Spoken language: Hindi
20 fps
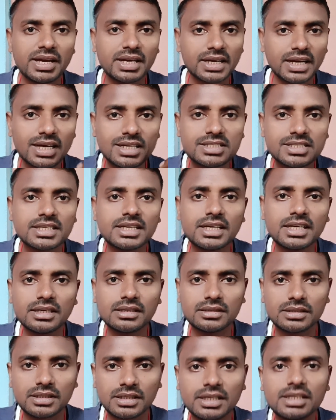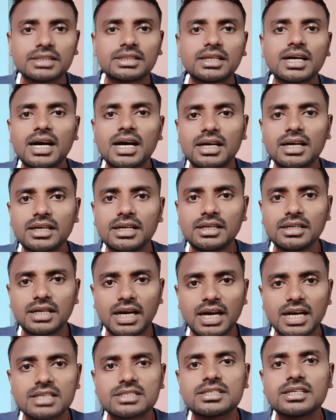एक ऐसे नेता हैं
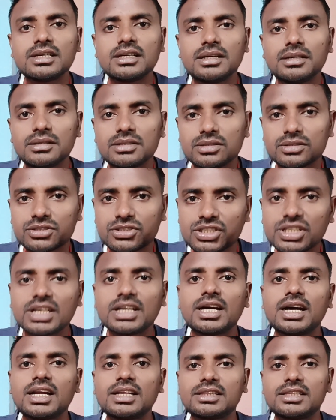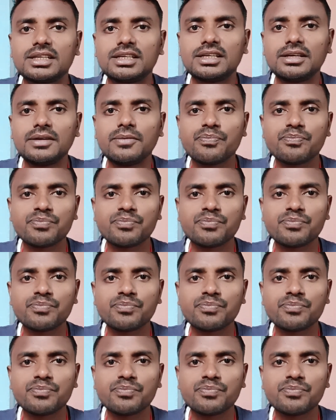ऐसे सिंगर थे